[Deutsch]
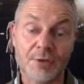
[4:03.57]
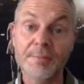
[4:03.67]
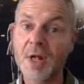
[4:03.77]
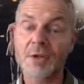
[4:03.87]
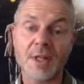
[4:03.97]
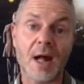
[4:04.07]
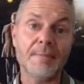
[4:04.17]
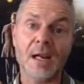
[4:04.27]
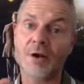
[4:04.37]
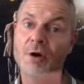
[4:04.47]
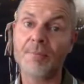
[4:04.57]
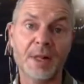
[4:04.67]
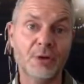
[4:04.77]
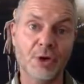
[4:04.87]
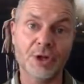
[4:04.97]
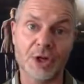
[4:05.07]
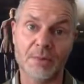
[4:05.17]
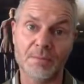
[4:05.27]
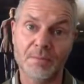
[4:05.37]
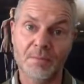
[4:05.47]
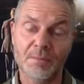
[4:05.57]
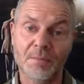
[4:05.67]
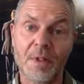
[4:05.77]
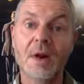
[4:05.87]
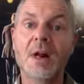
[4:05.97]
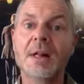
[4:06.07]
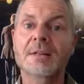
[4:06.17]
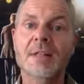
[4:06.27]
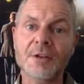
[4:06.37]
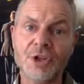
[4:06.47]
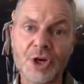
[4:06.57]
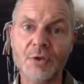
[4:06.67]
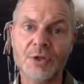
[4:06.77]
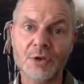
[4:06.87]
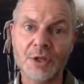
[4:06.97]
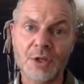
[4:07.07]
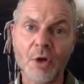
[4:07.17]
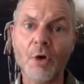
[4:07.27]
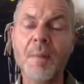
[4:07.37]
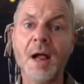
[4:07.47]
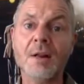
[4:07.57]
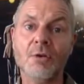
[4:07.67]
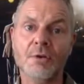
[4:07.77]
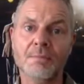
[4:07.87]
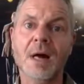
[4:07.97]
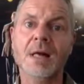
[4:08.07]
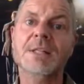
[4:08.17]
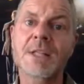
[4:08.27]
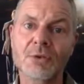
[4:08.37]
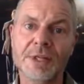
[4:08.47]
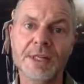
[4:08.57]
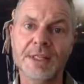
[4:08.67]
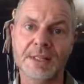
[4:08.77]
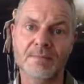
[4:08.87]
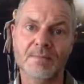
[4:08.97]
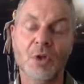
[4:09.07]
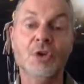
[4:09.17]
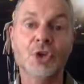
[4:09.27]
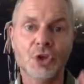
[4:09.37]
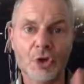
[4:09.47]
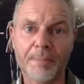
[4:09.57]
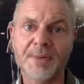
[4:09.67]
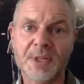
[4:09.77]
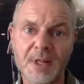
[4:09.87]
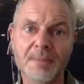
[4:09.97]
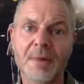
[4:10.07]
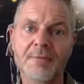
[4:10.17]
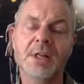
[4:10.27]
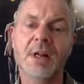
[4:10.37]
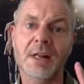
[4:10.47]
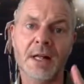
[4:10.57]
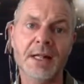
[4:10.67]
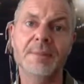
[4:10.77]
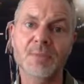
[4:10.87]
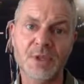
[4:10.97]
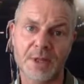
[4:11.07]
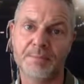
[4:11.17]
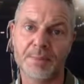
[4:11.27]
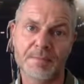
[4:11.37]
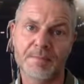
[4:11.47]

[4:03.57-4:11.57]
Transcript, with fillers: Von mir aus einmal komplett durchschauen. Dann schaust du es nochmal und machst dir Notizen stoppst immer wieder nach jedem Tipp.